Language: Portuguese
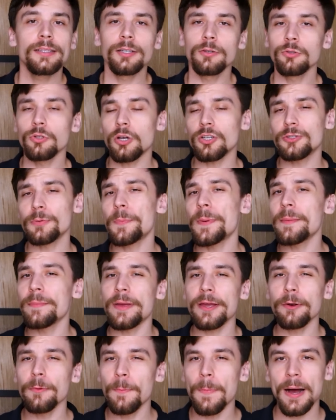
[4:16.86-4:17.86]
Então, o nosso
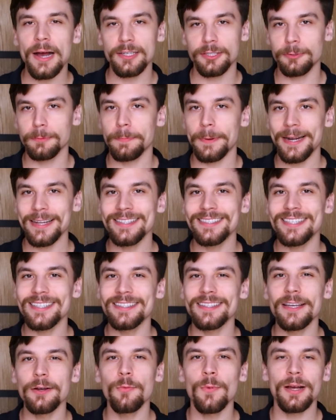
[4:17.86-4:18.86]
primeiro passo para
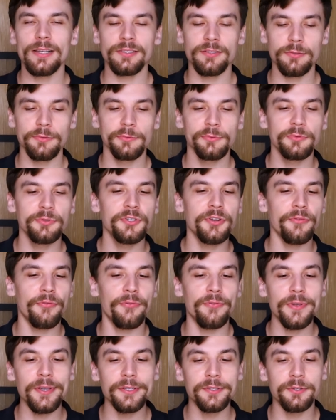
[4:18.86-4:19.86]
entender um assunto
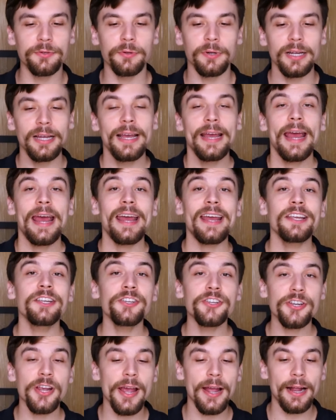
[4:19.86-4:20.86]
difícil é
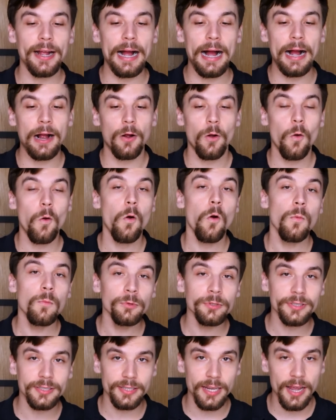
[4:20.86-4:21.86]
enxergar
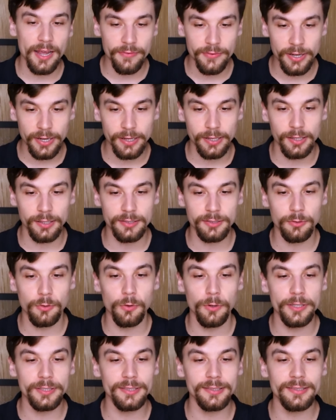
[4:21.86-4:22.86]
como servem aquelas
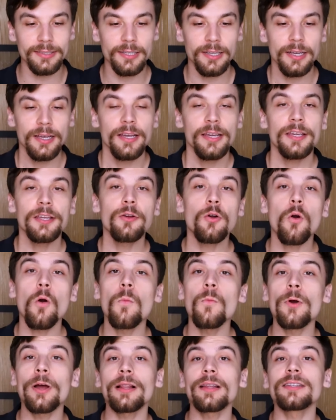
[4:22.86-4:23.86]
coisas e
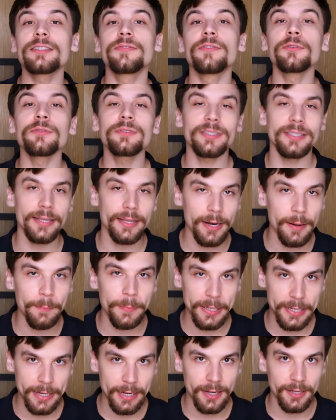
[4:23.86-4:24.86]
como elas vão ser
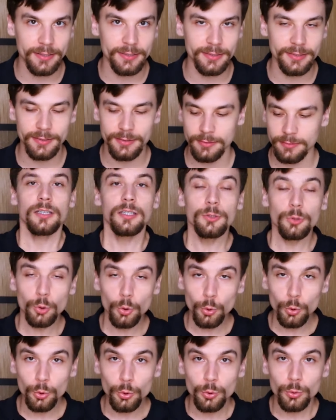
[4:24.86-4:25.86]
aplicadas. E
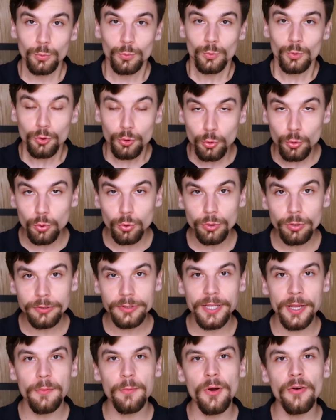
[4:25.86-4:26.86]
tudo,
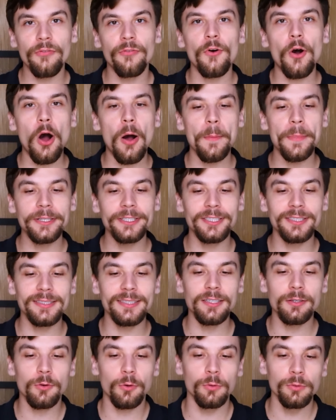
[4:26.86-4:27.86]
tudo tem uma forma de
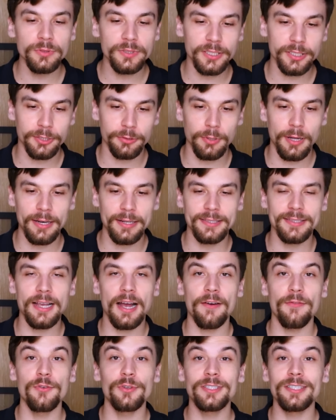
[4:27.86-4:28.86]
se
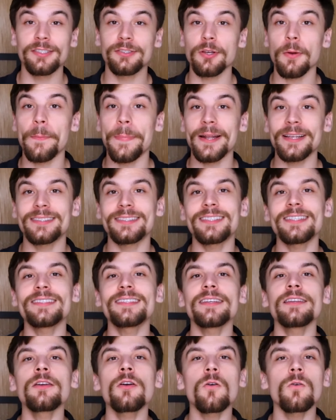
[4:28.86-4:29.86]
contextualizar, você só
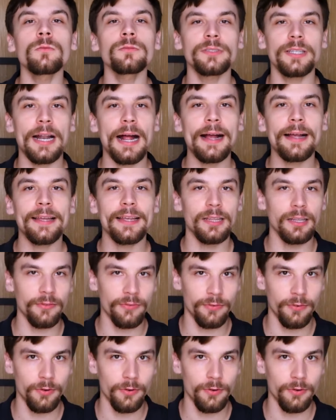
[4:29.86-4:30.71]
precisa encontrar aquela